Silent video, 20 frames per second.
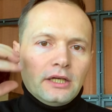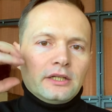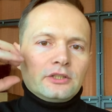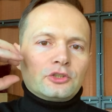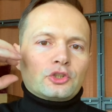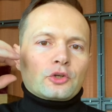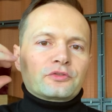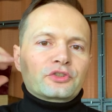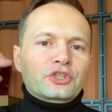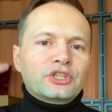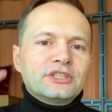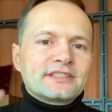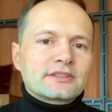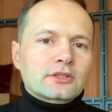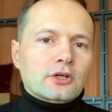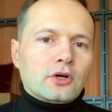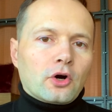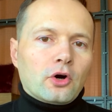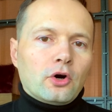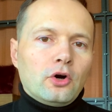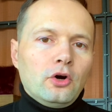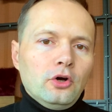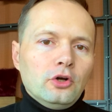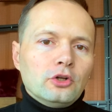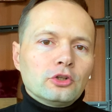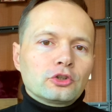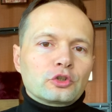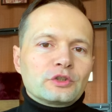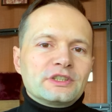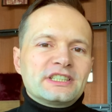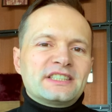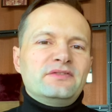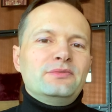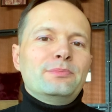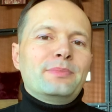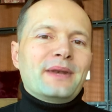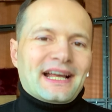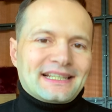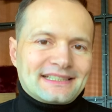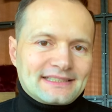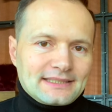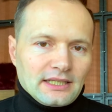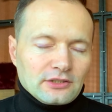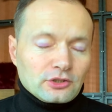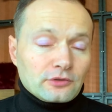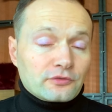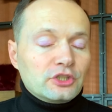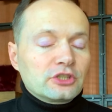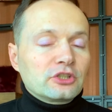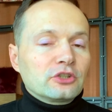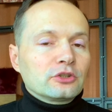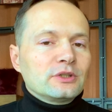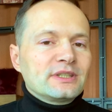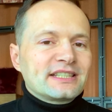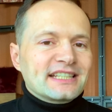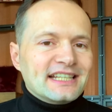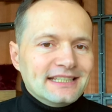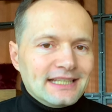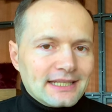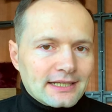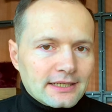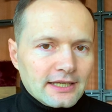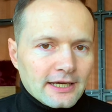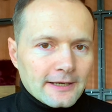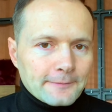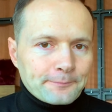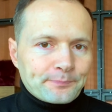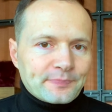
to wszystko to jest wibracja, to wszystko to jest energia.